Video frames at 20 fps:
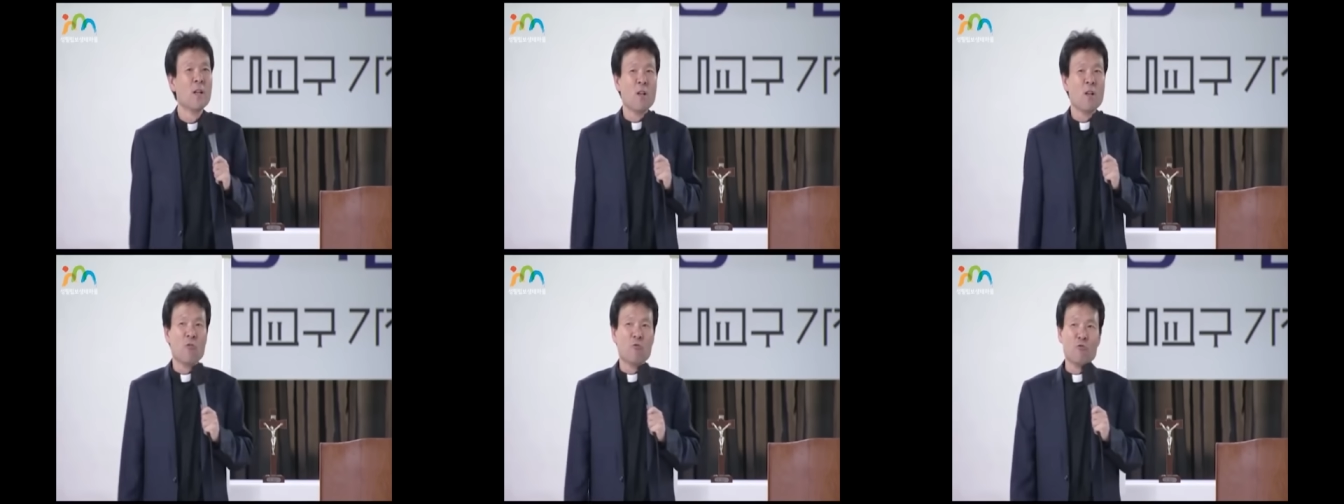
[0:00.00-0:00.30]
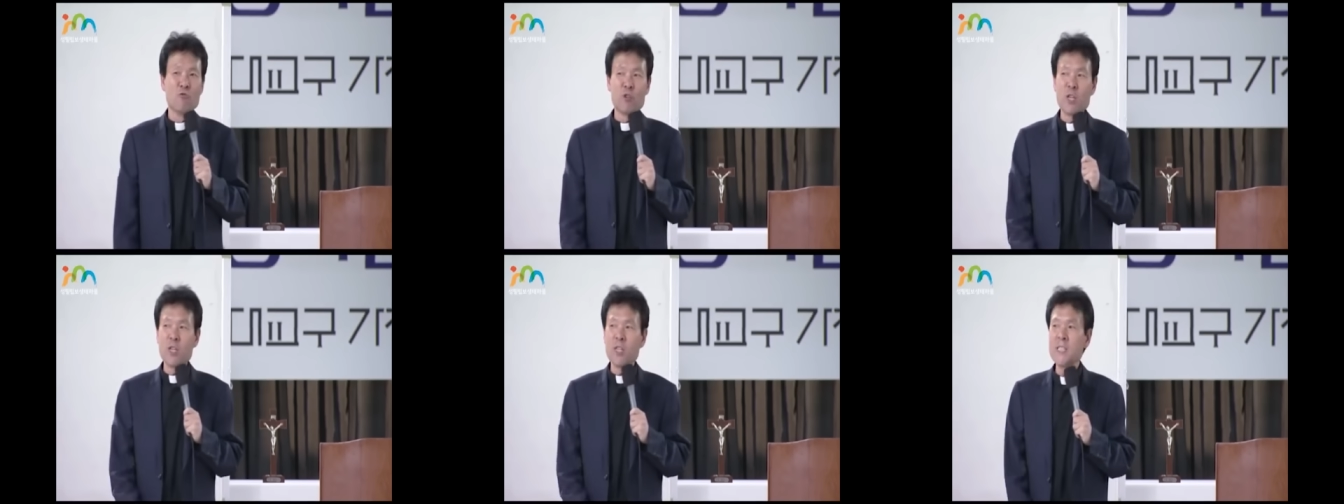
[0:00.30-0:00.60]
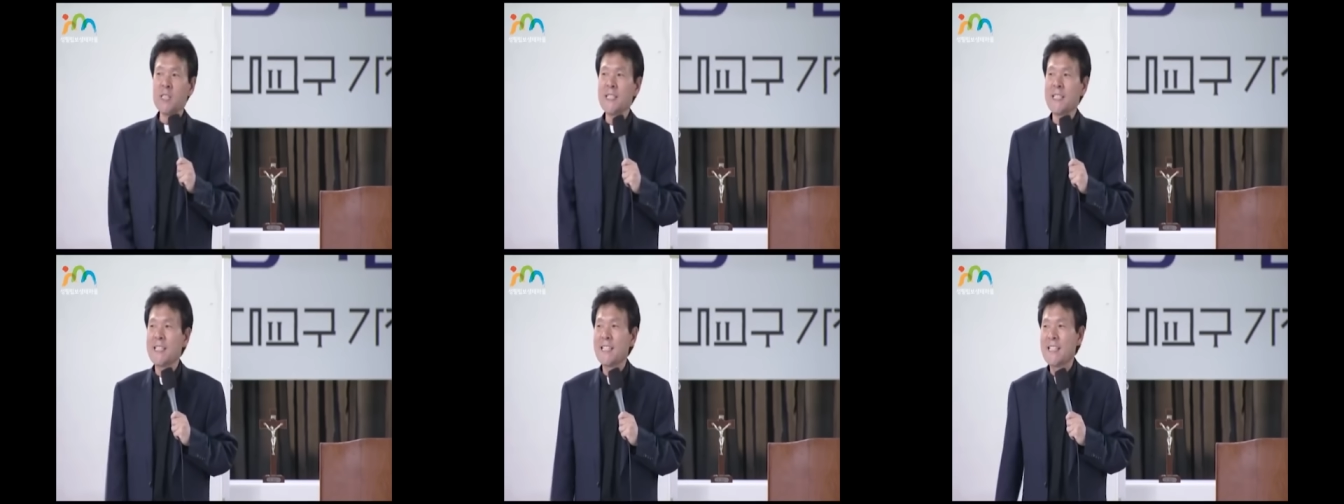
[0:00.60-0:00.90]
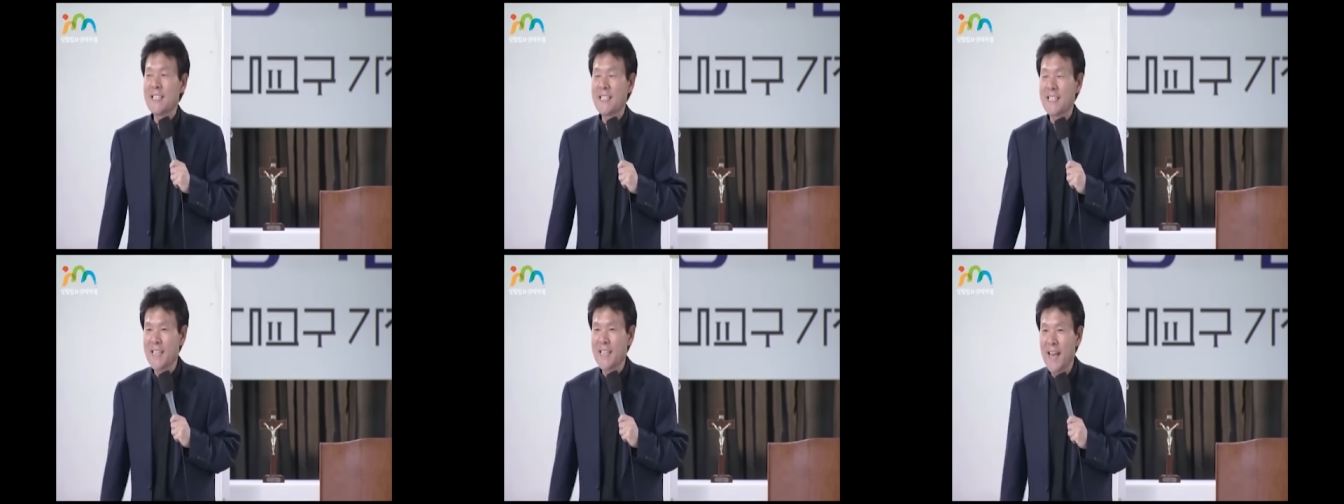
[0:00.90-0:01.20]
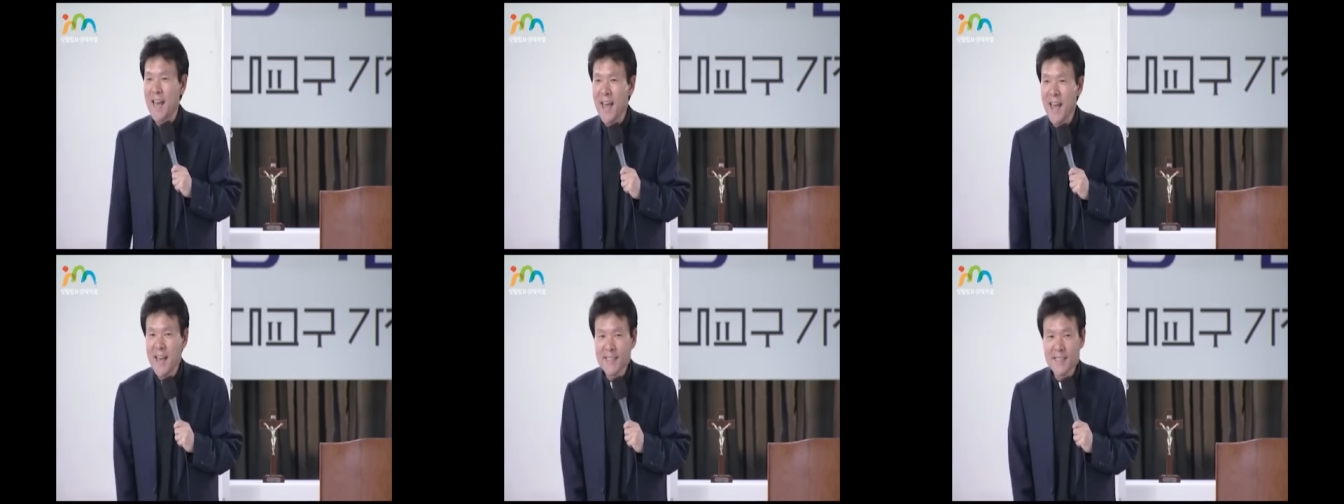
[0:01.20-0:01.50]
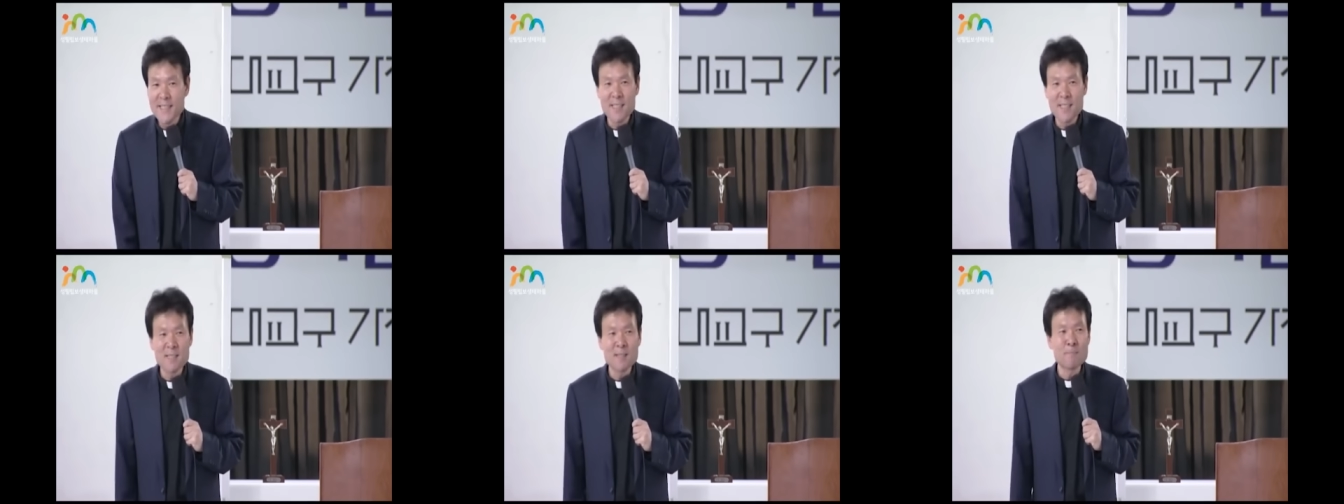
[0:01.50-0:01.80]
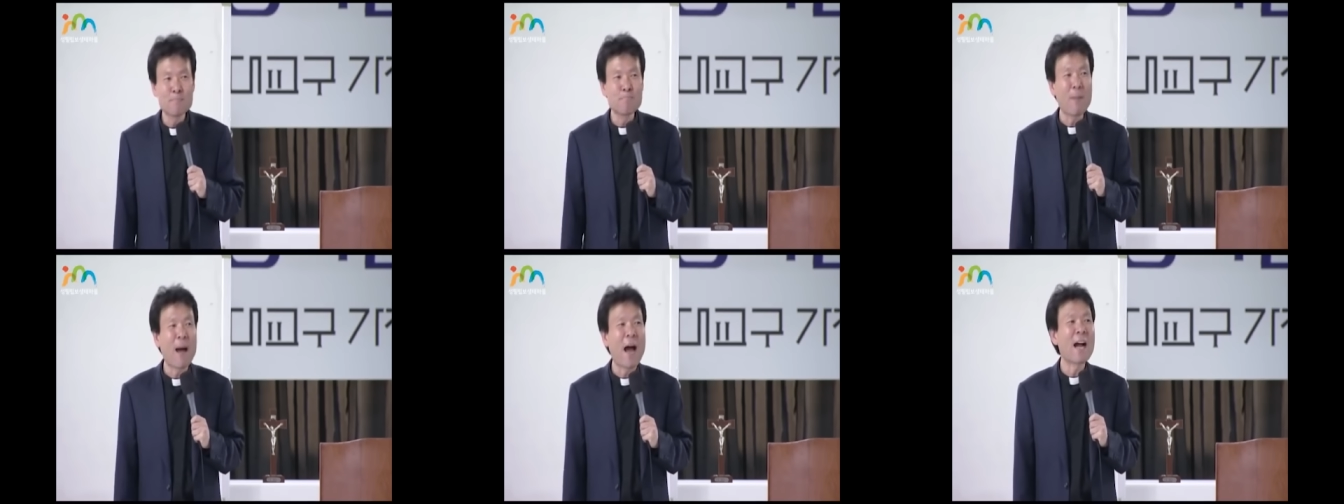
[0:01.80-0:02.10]
우리는
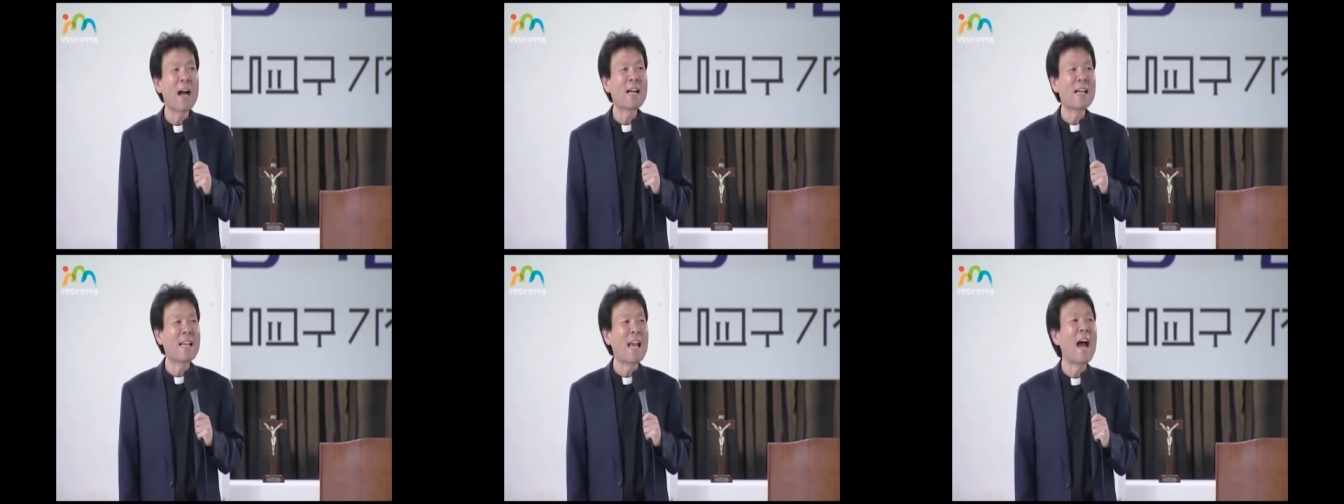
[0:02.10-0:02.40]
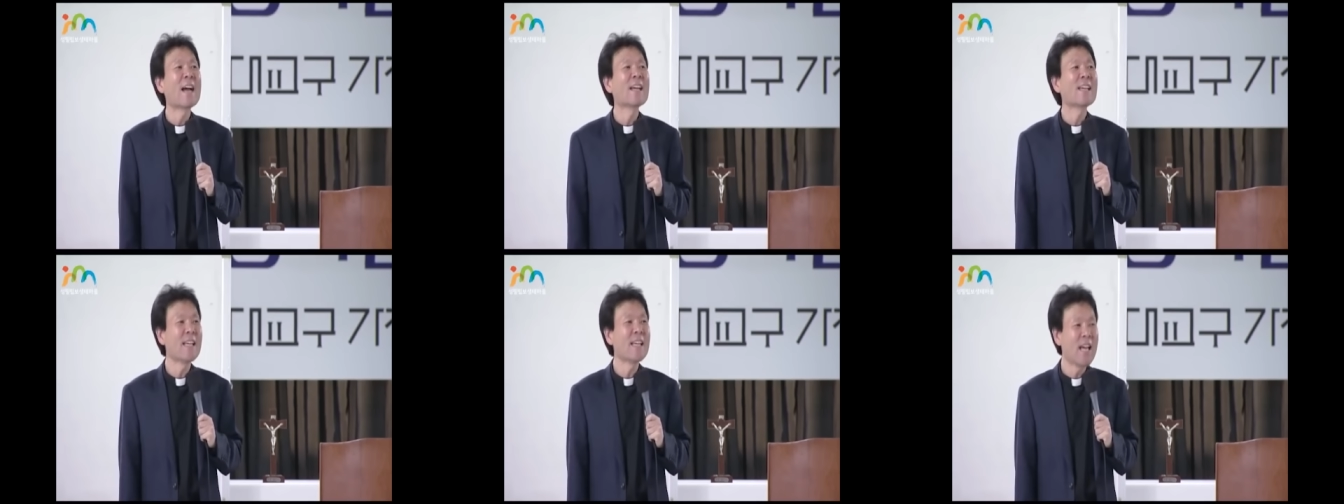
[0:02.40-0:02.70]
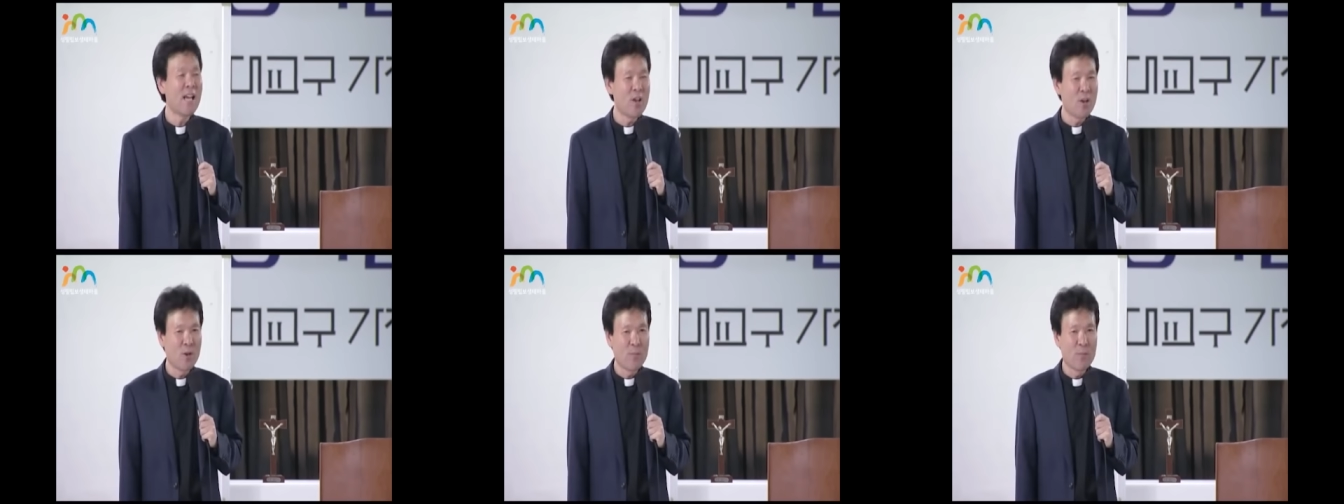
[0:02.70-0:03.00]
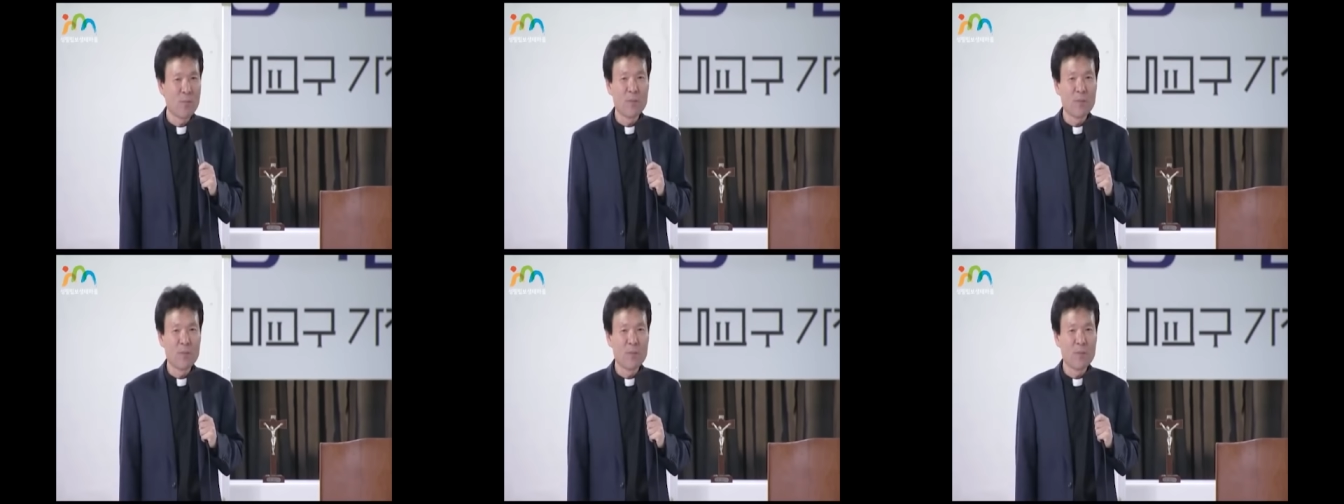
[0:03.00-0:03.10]
재승방약이에요.